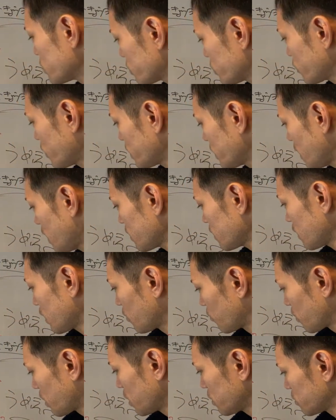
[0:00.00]
質は何なの
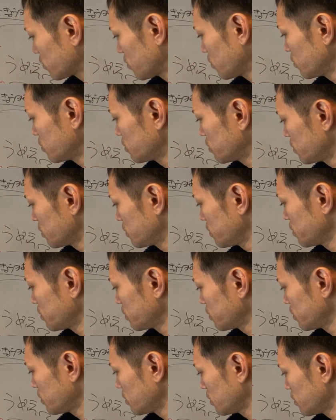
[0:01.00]
かと
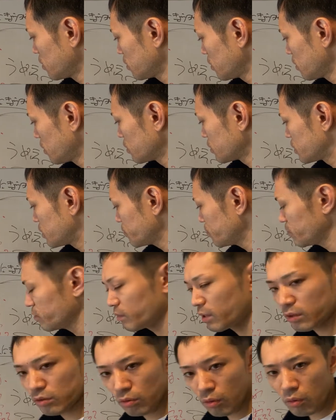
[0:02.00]
自分
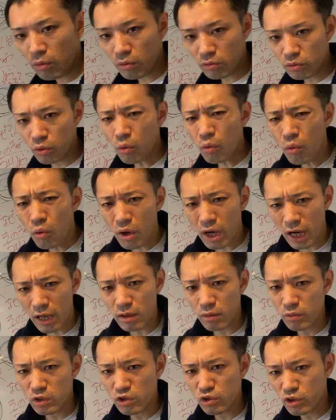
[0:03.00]
はどどこが好
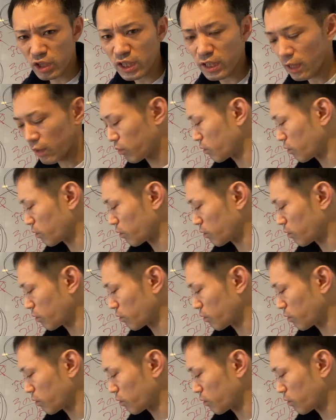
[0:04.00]
きなの